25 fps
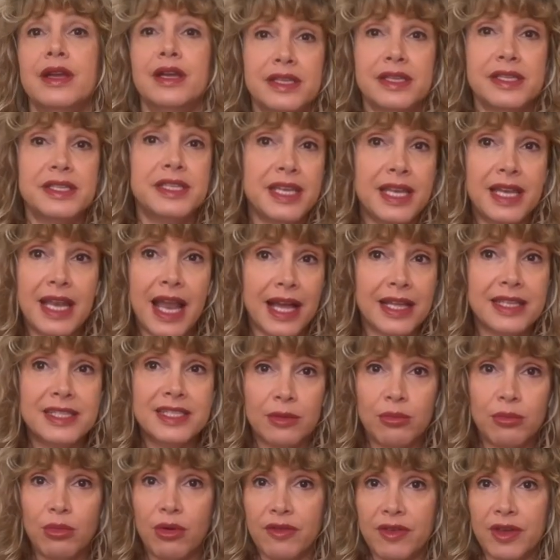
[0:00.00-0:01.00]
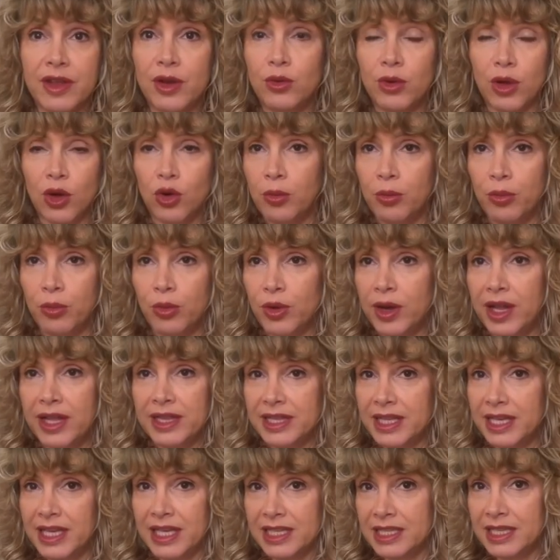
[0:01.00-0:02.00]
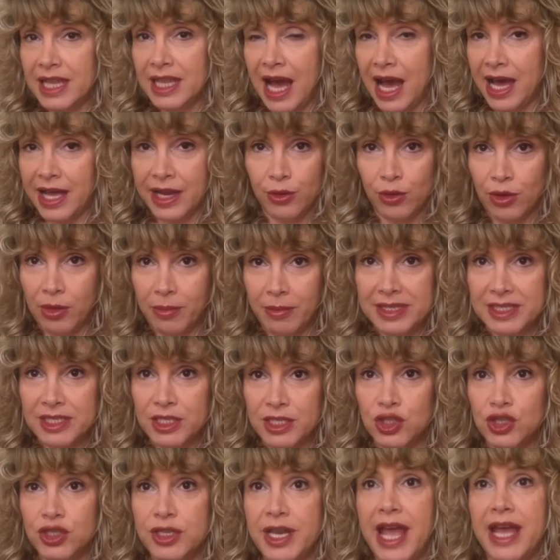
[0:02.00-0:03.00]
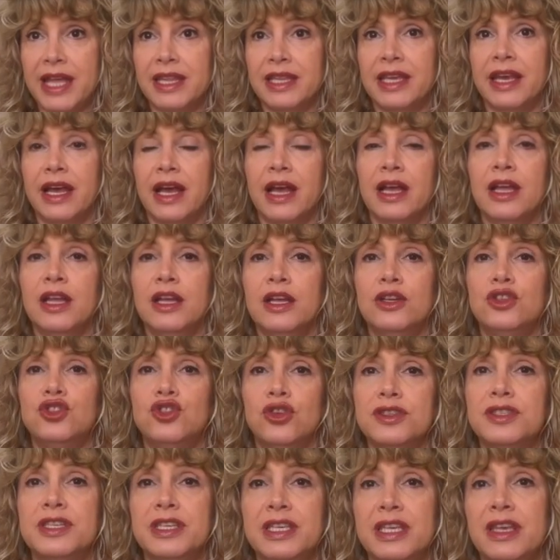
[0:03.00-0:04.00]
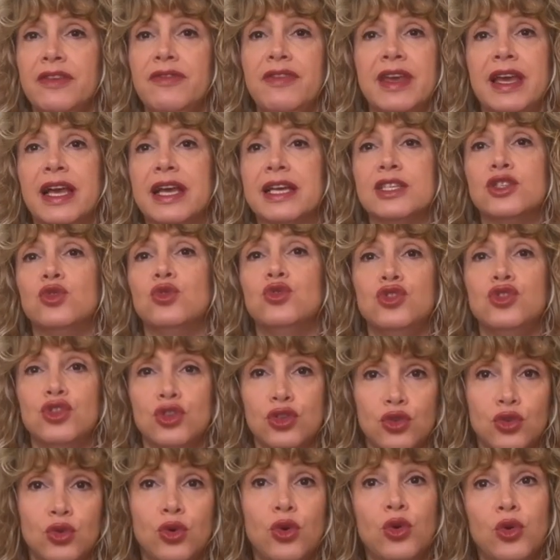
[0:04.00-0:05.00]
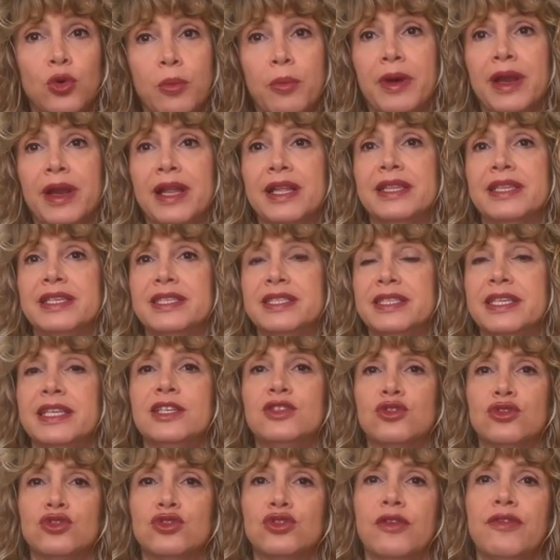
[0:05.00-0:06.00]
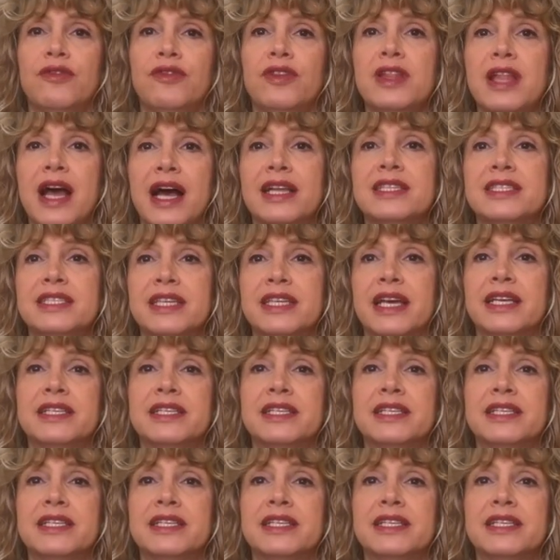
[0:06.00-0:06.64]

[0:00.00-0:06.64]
Sì, l'ansia può avere una componente ereditaria, una base genetica. Ciò significa che se un genitore o un parente stesso soffre d'ansia,